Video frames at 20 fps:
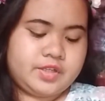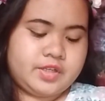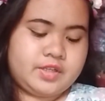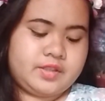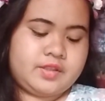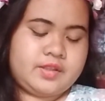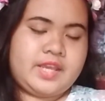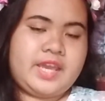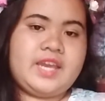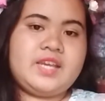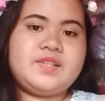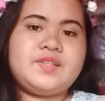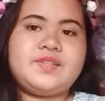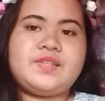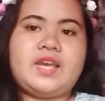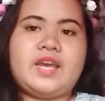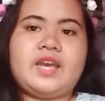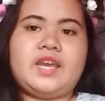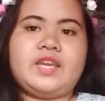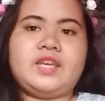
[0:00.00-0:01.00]
the
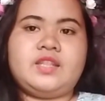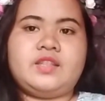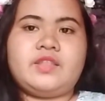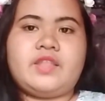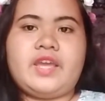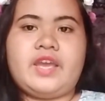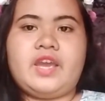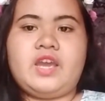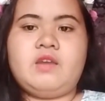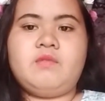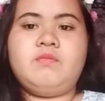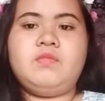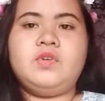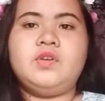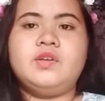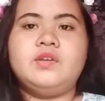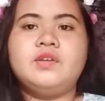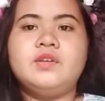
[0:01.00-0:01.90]
next item